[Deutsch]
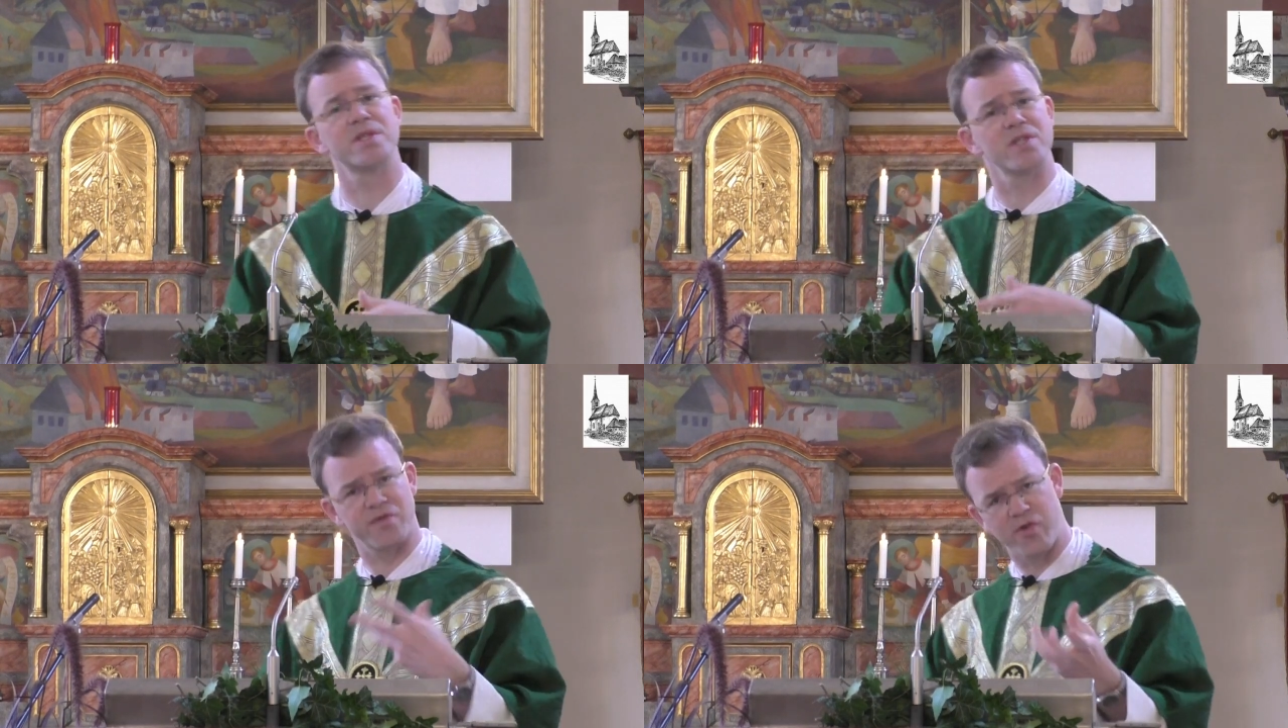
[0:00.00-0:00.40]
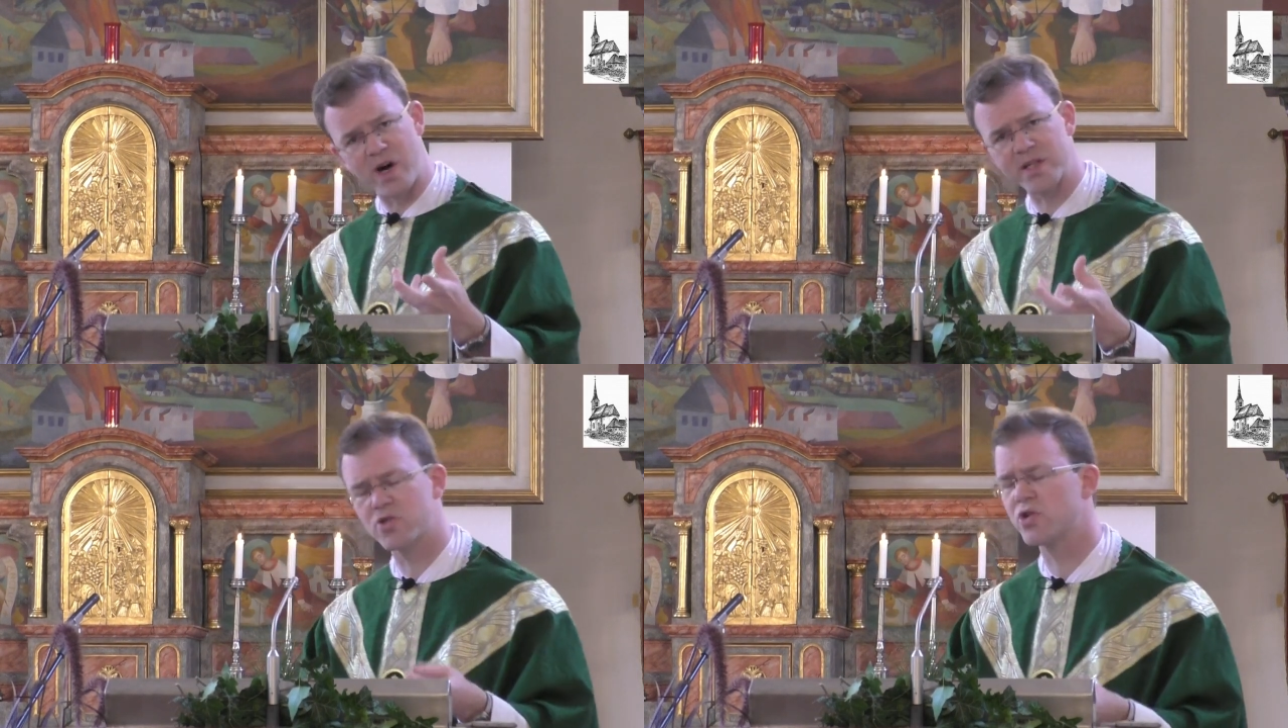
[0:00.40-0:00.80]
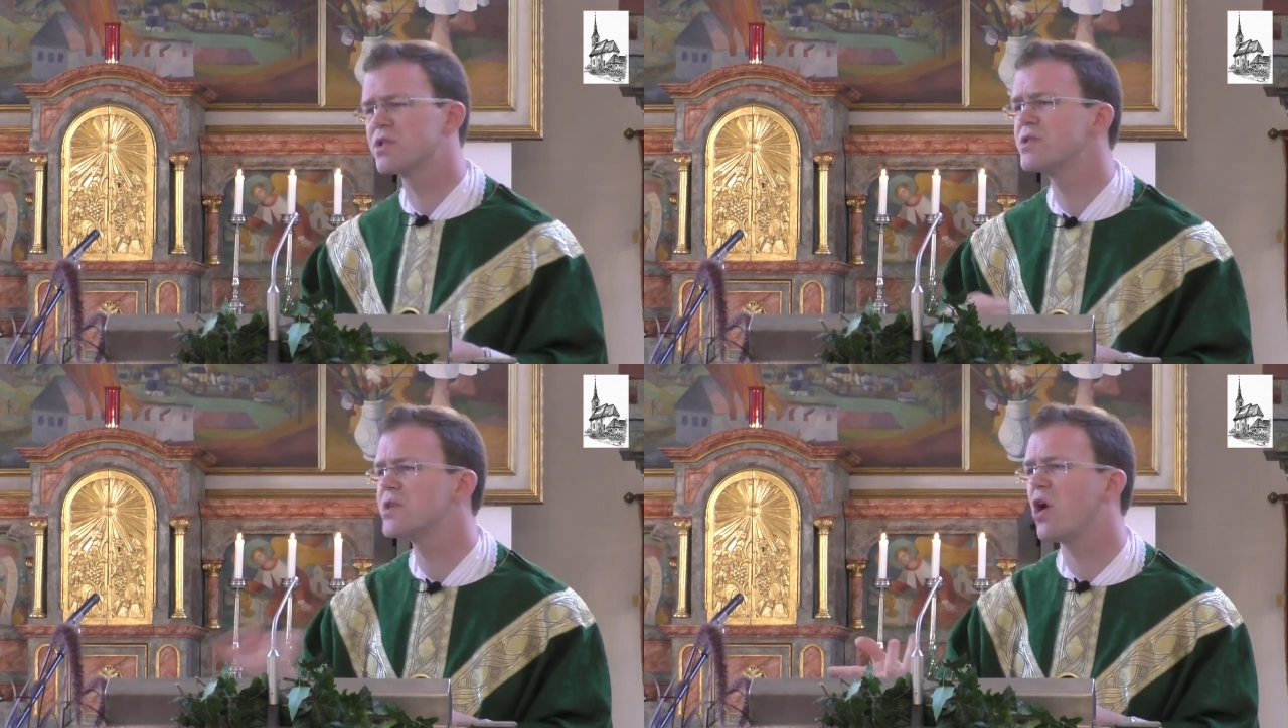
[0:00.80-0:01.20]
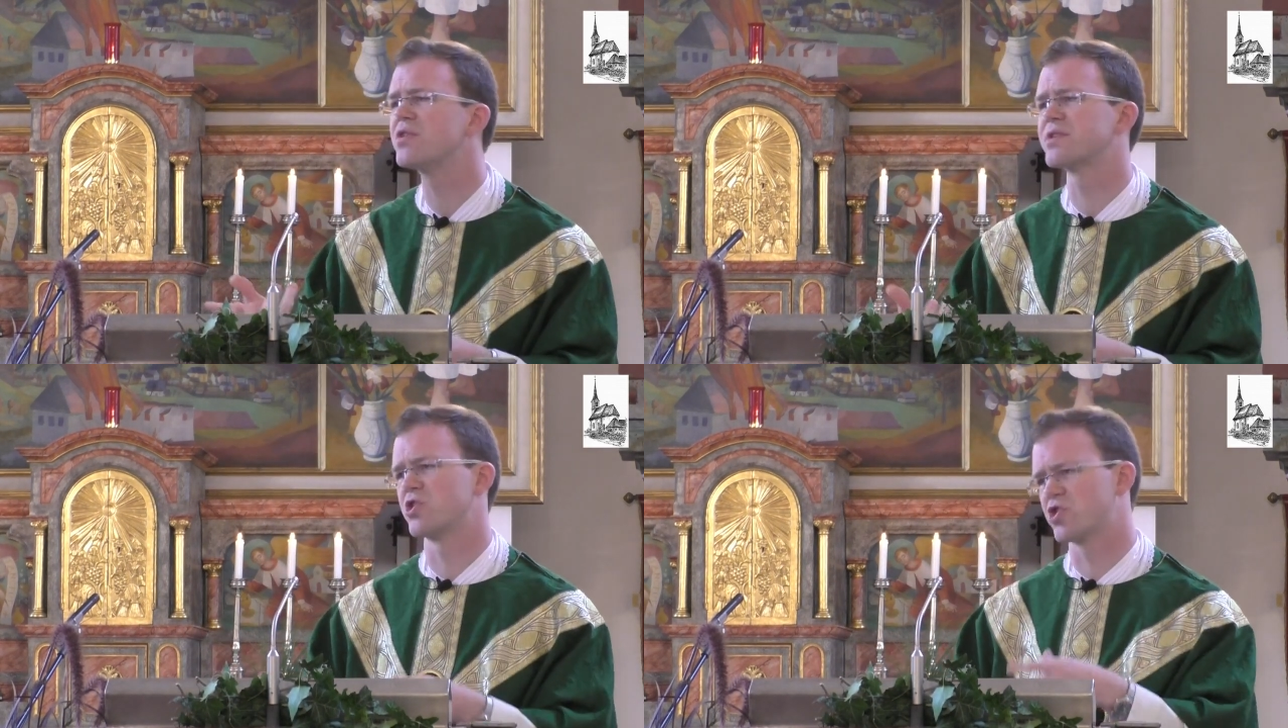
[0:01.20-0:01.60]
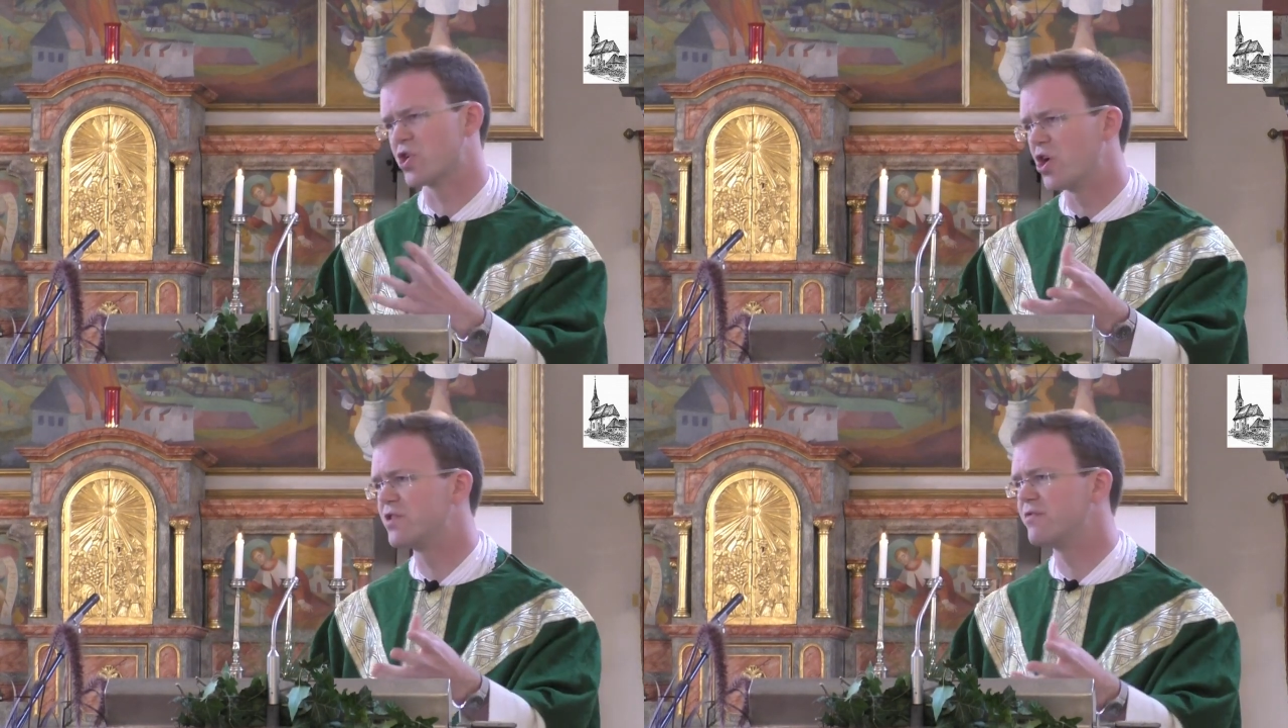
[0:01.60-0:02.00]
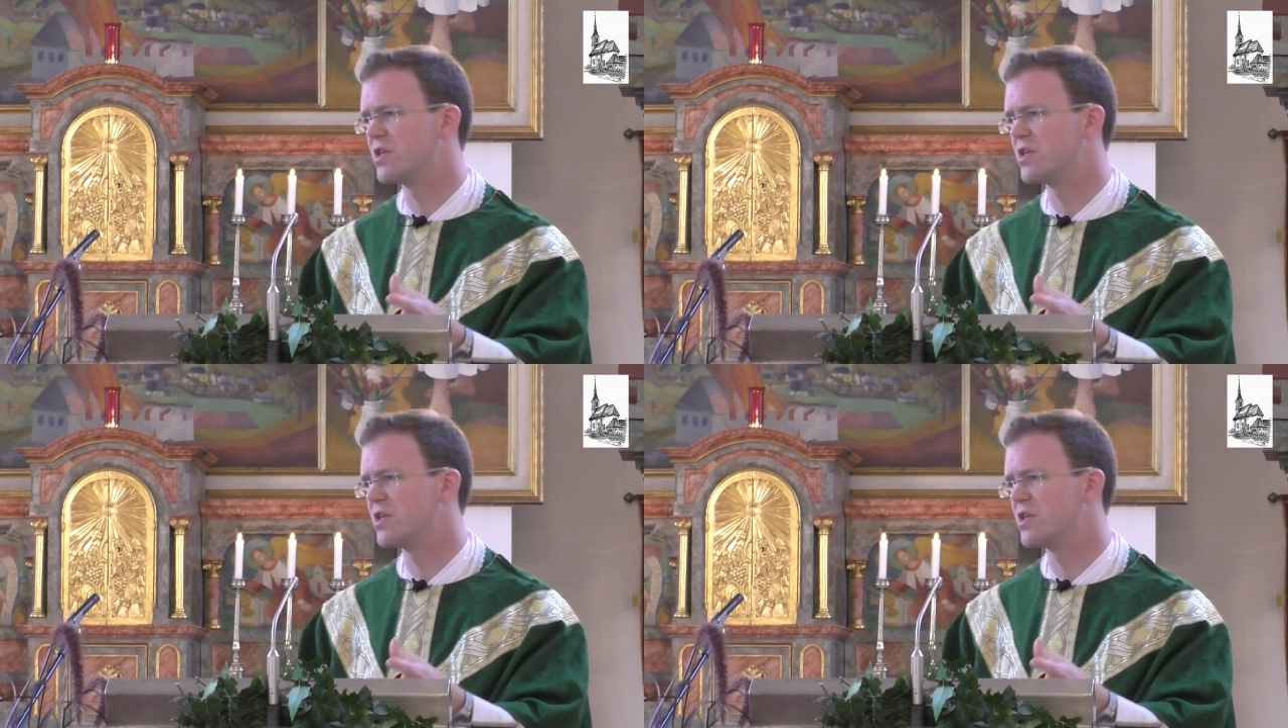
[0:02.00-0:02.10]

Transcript: dieses Wort Gottes ausgestreut